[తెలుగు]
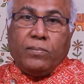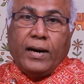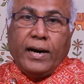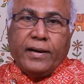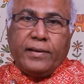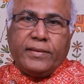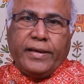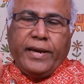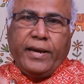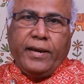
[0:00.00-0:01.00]

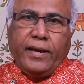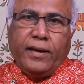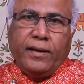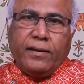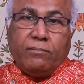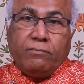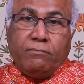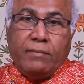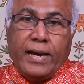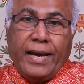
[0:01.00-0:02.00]
భారతికి
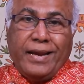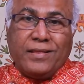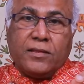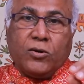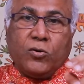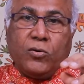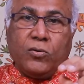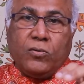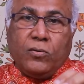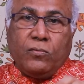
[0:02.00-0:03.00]
మేనత్త
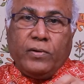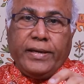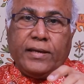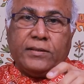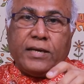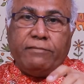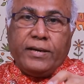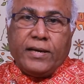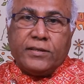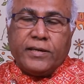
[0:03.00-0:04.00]
కొడుకు వైఎస్
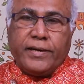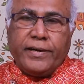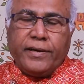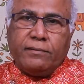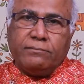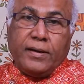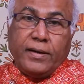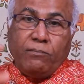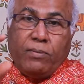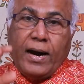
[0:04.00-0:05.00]
అవినాష్ రెడ్డి
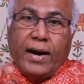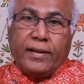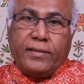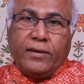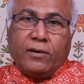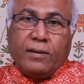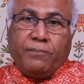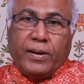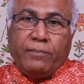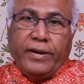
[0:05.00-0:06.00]
అంటే భారతి యొక్క
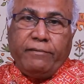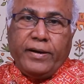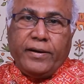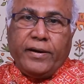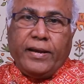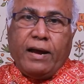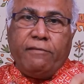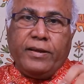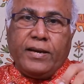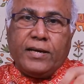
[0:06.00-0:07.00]
ప్రమేయం ఏంటంటే
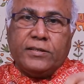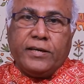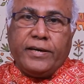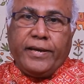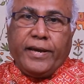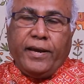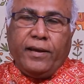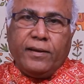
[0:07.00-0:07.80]
అవినాష్ రెడ్డికి